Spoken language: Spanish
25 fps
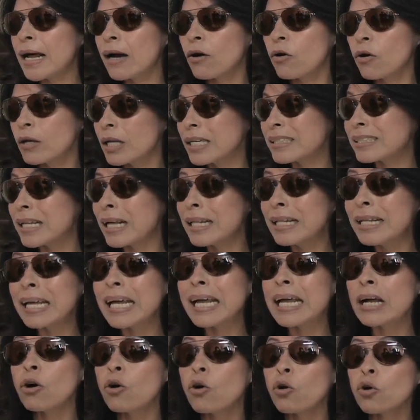la... Están
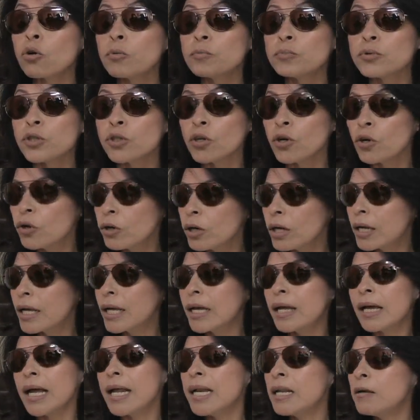en corrupción,
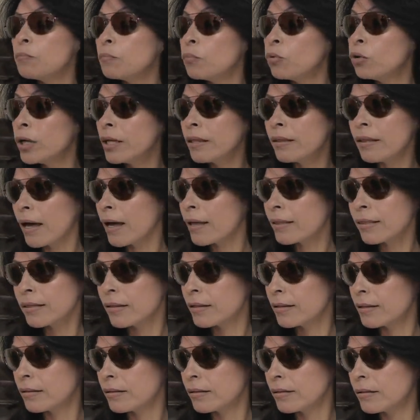en impunidad.
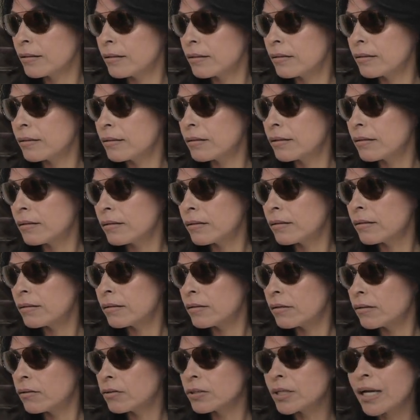
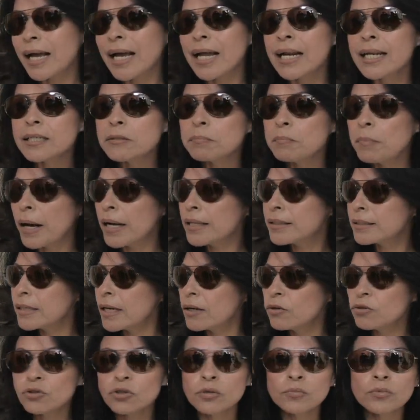O sea, ¿qué les
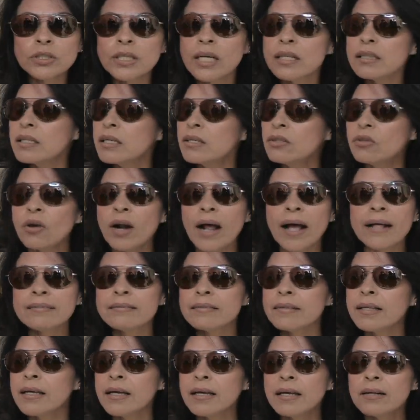pasa? No somos gente
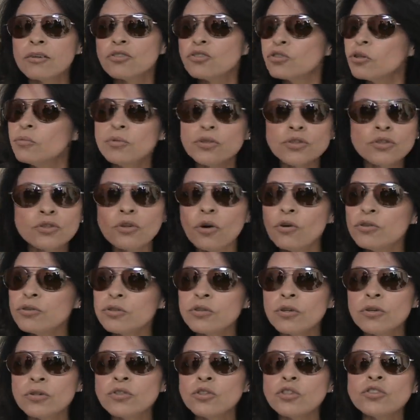ignorante, no somos
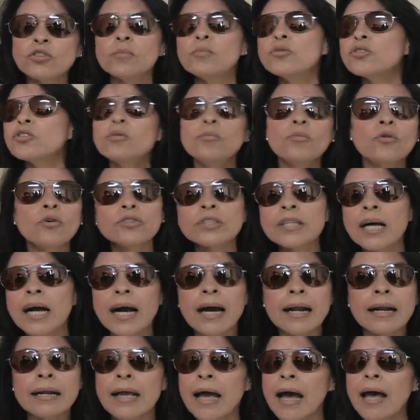tontos, no somos como los
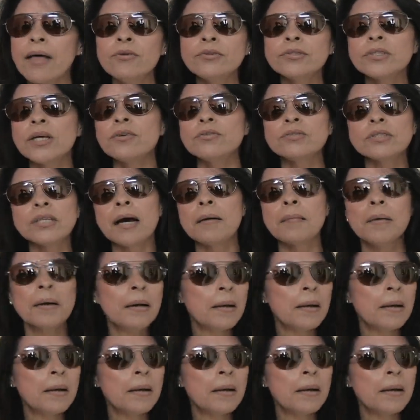acarreados que ellos